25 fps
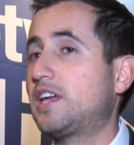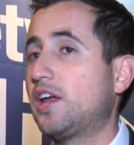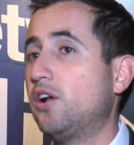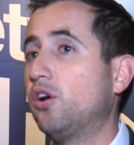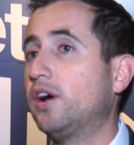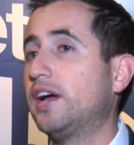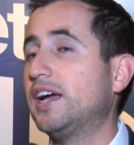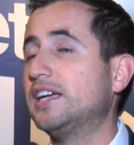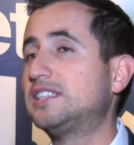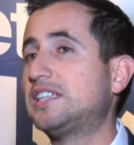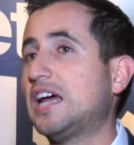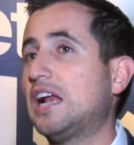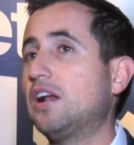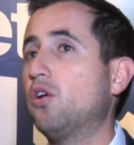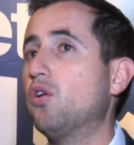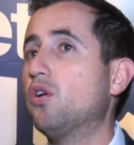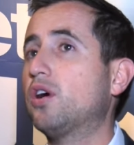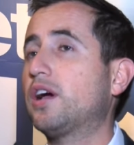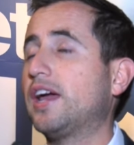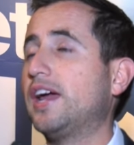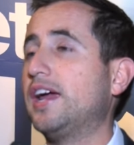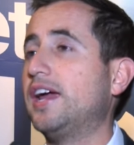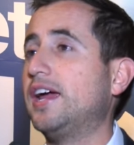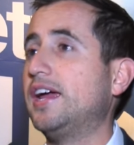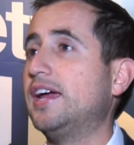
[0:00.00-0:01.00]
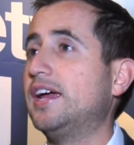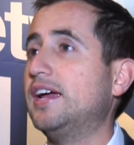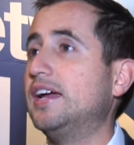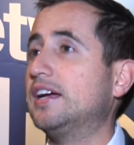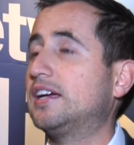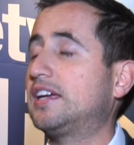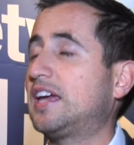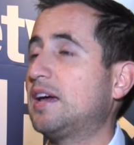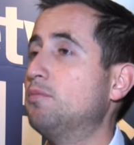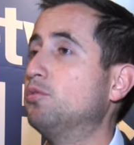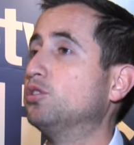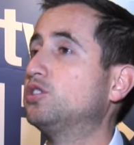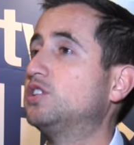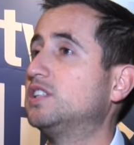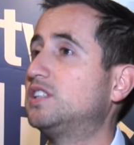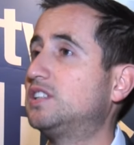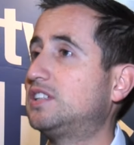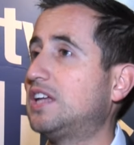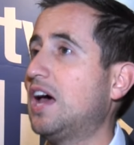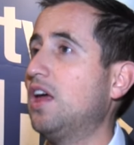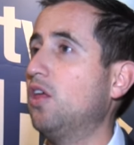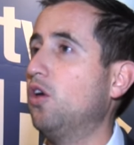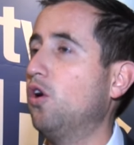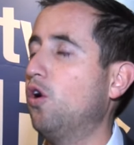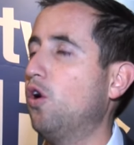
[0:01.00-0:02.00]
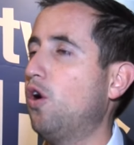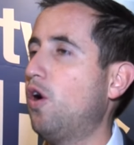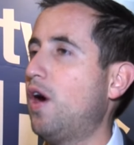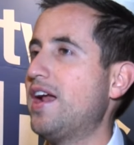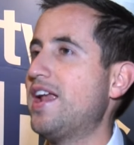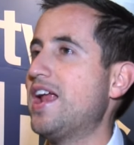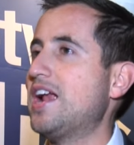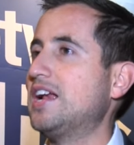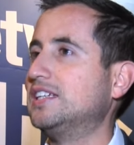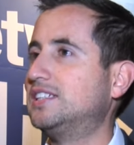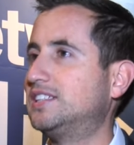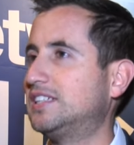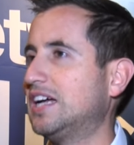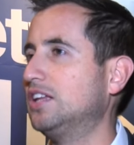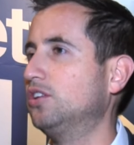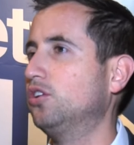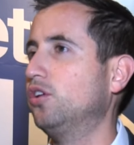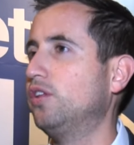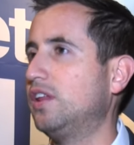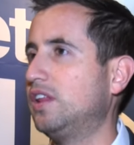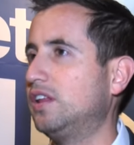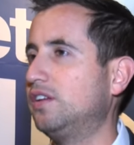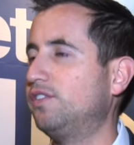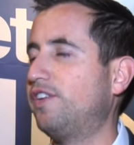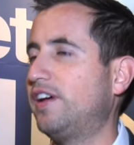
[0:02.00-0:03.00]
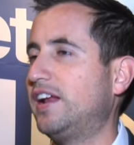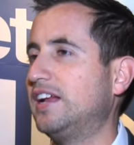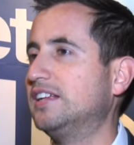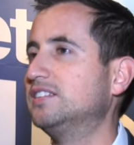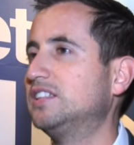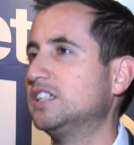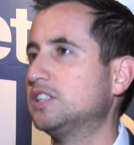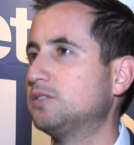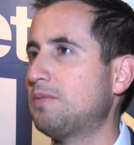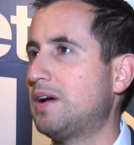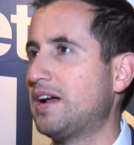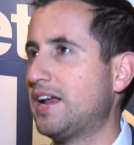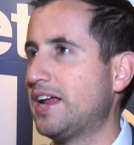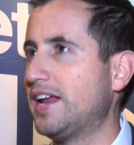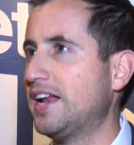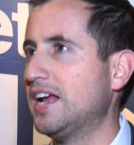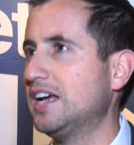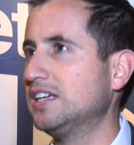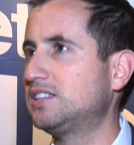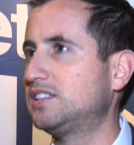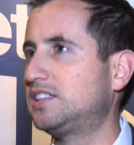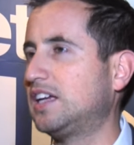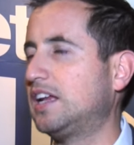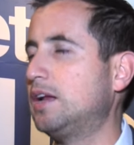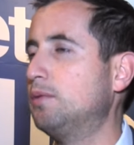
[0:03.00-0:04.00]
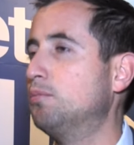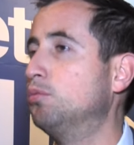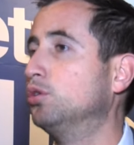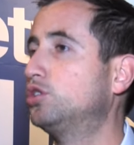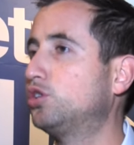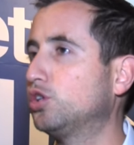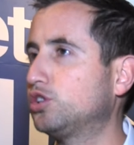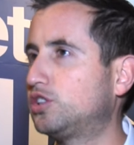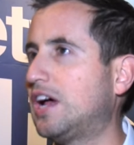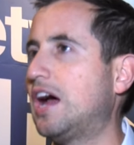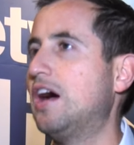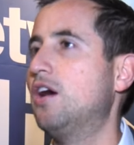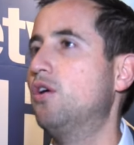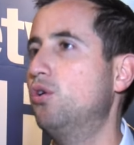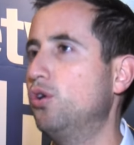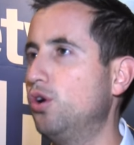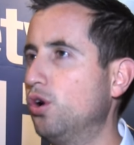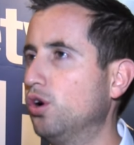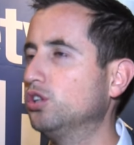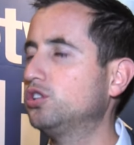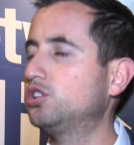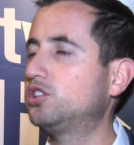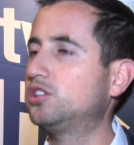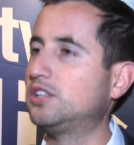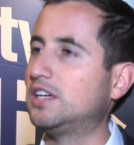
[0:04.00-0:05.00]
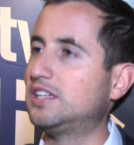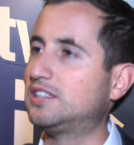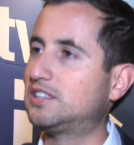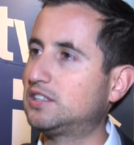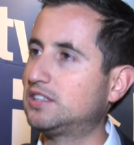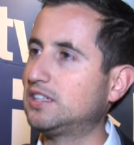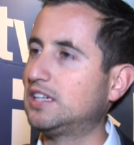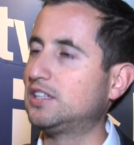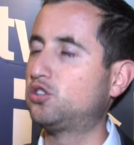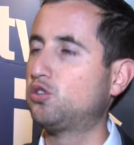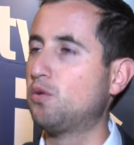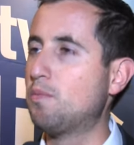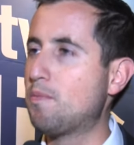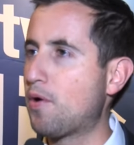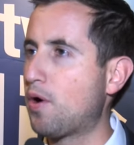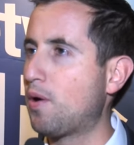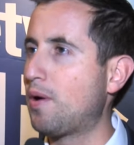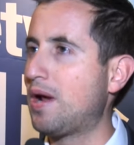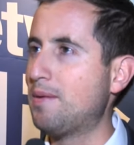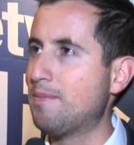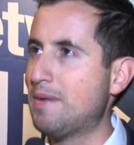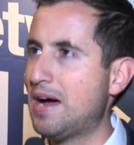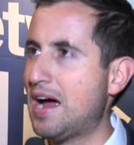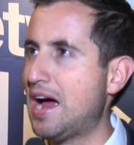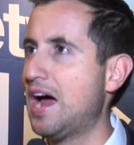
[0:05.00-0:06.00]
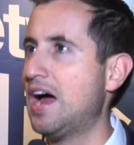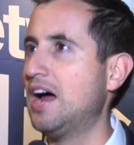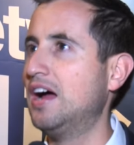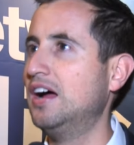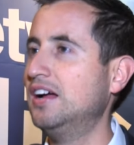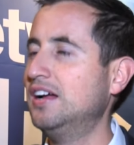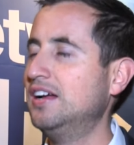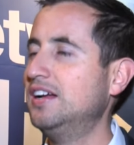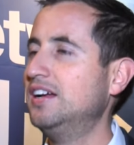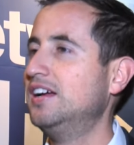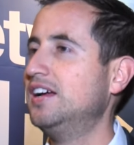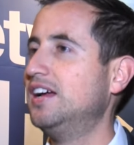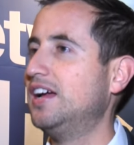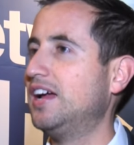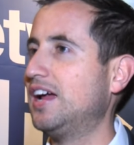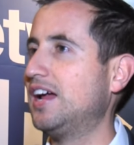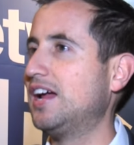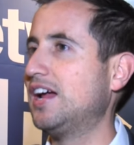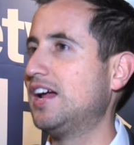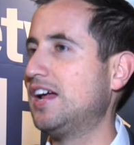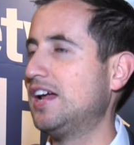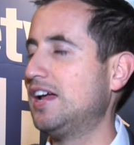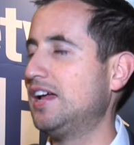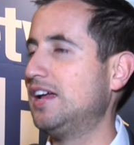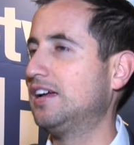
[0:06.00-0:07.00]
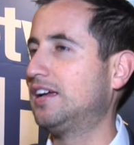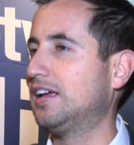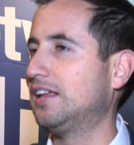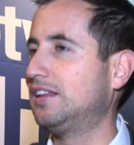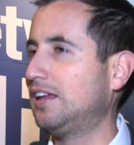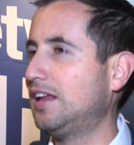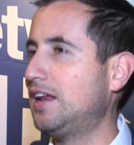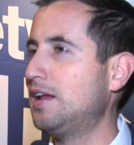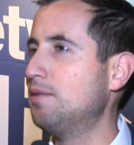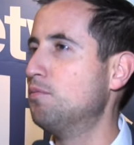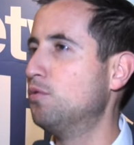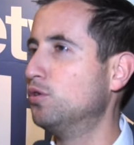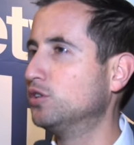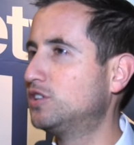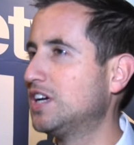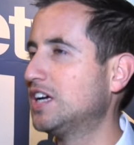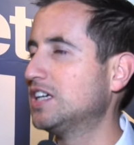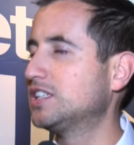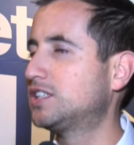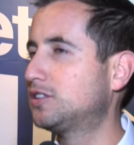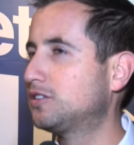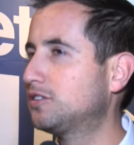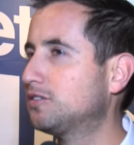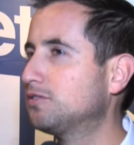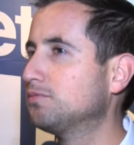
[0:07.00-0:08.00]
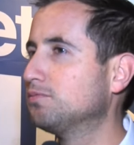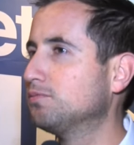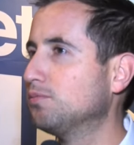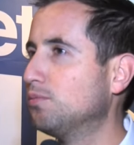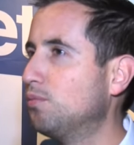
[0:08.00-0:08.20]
Creo que es algo que, que hemos estado analizando de diferentes maneras. Tiene muchos ángulos, es, es un problema eh, que tiene muchas,